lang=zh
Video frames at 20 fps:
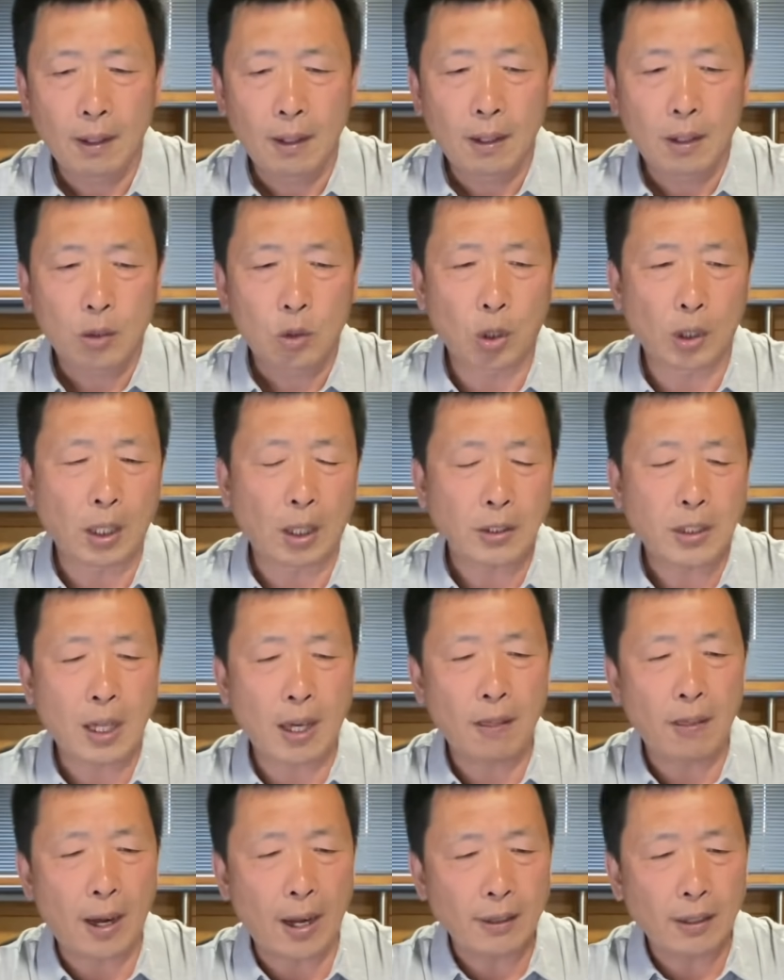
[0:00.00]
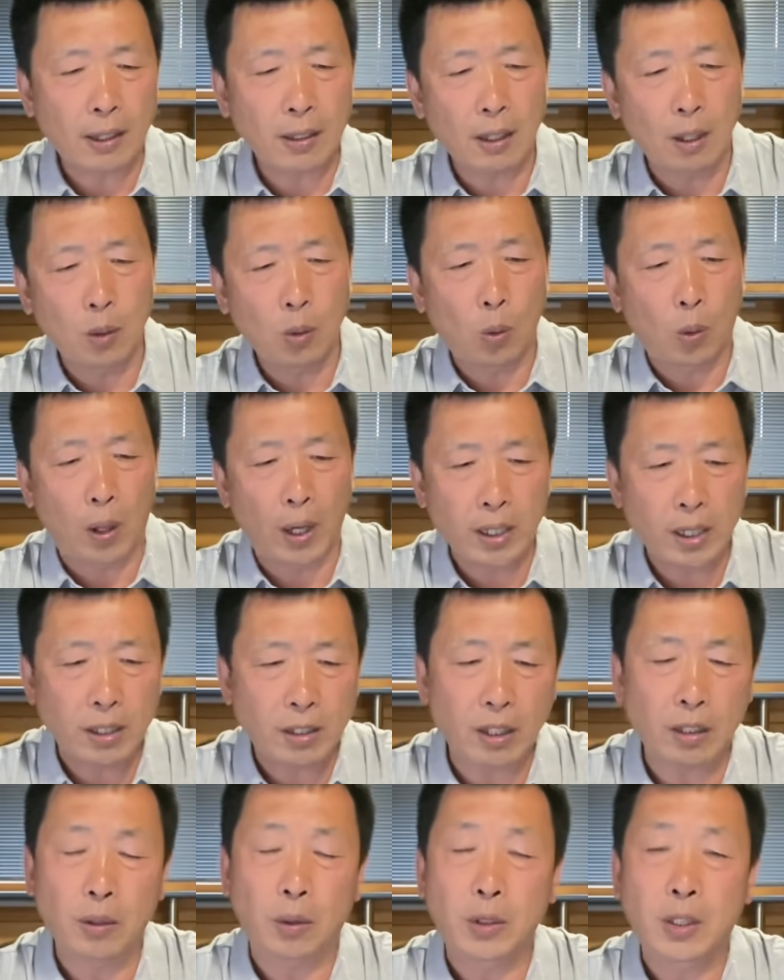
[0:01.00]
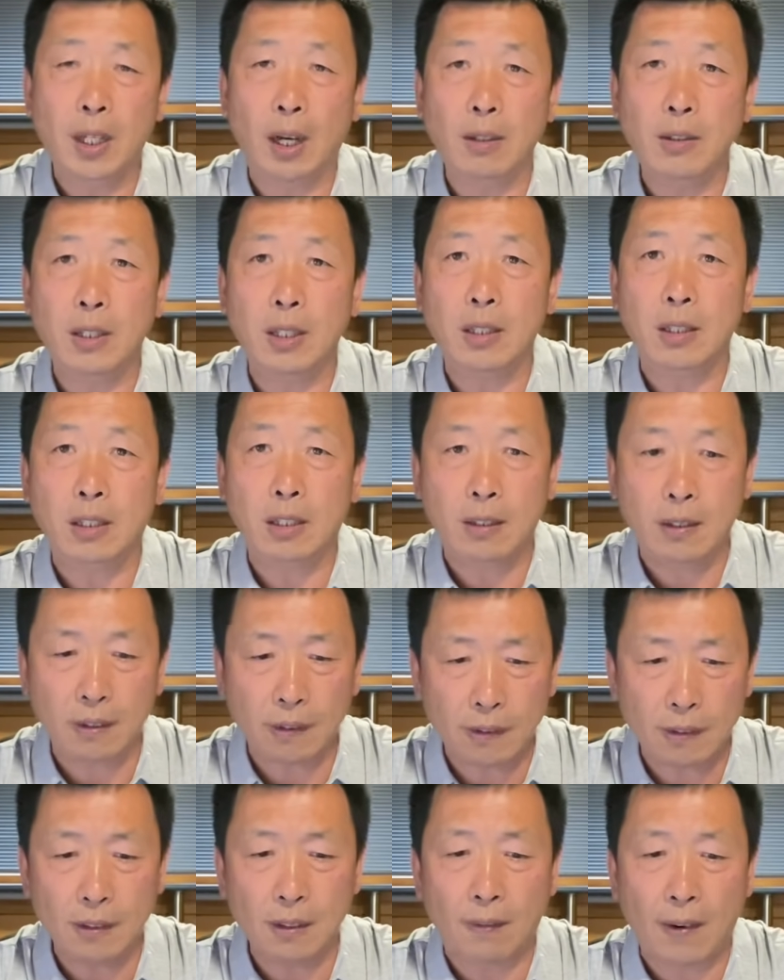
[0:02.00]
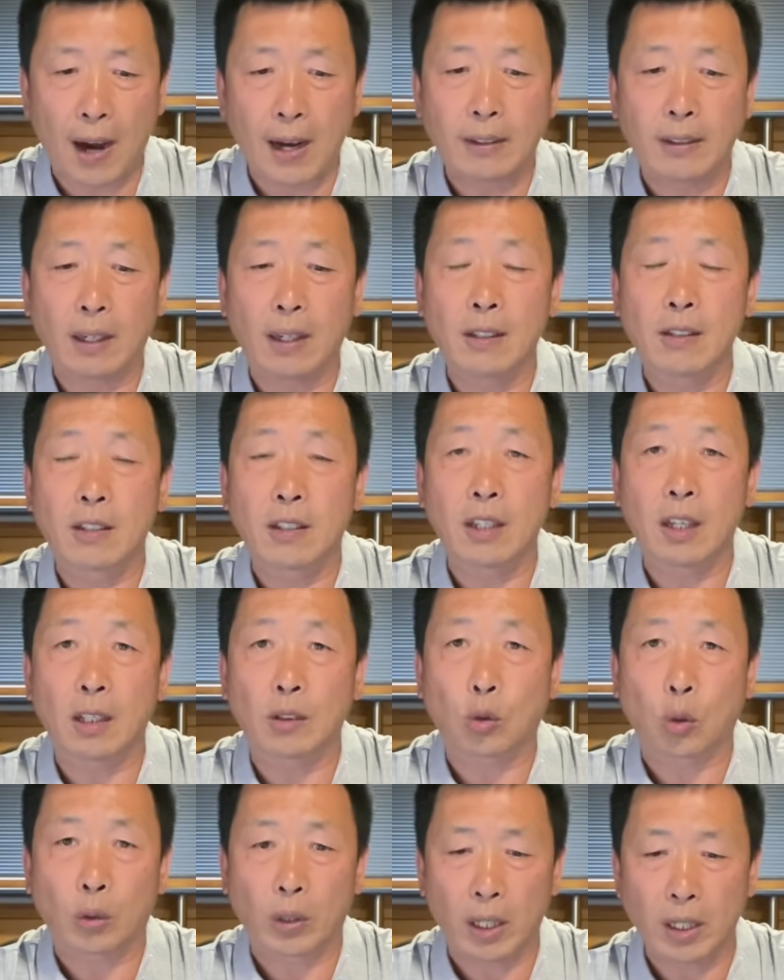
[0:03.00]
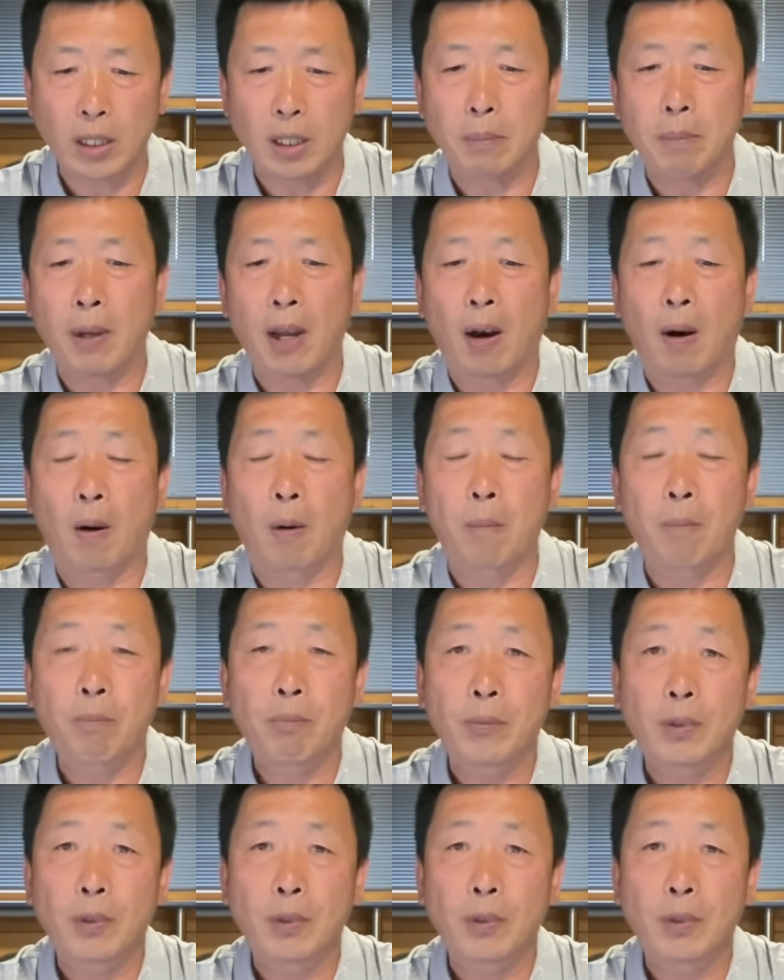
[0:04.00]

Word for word: 说到现在呢，英国已经有将近十四万人接种了疫苗。